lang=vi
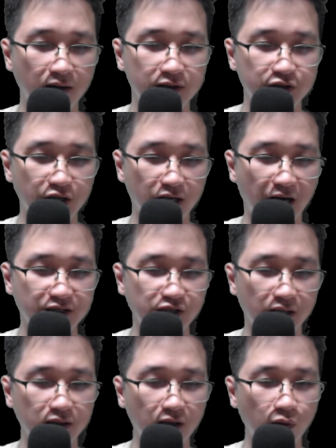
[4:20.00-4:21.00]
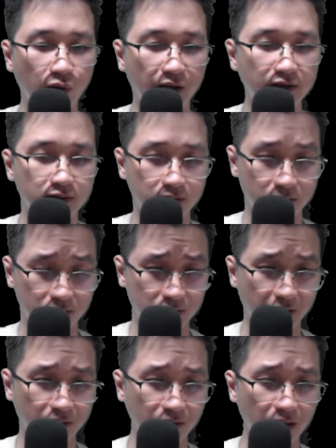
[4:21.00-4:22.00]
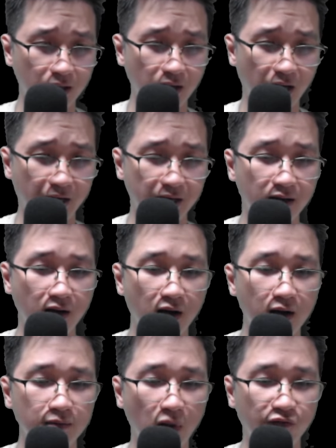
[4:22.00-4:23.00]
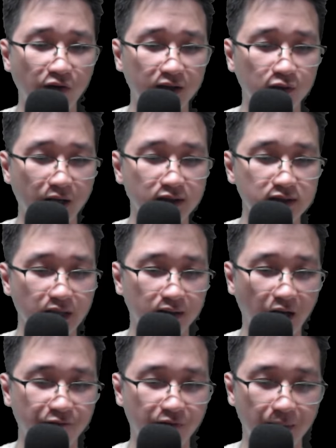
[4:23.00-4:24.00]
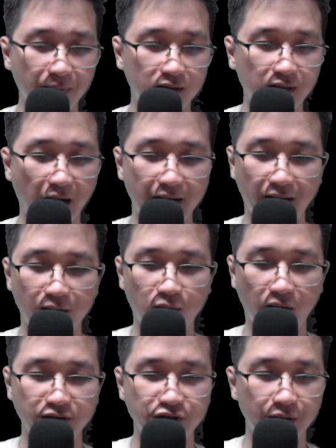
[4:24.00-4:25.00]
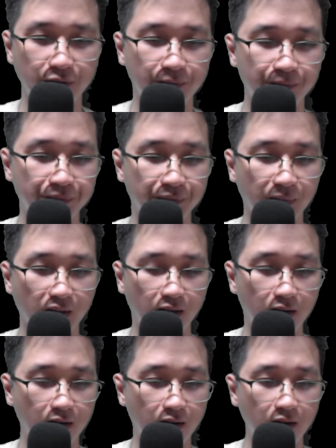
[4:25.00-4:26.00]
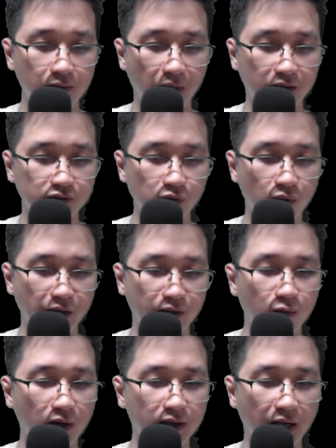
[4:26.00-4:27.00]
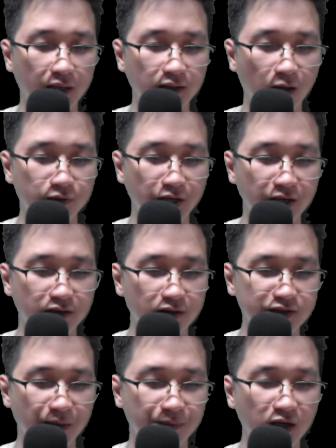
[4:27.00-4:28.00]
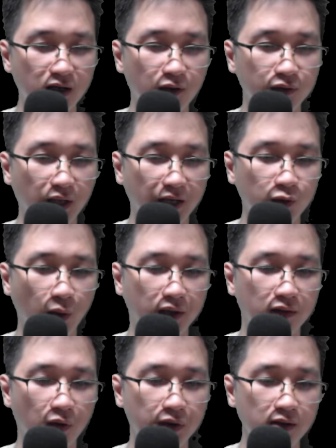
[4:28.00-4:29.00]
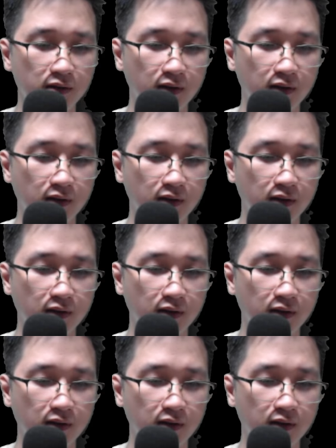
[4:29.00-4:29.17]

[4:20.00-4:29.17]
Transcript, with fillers: trận đại chiến Thương Huyền, chiến thứ 2, bộc phát toàn diện tại phía Bắc Đại Hạ Hoàng Triều. Mặc dù liên quân đế tộc nhìn như chiếm cứ ưu thế tuyệt đối,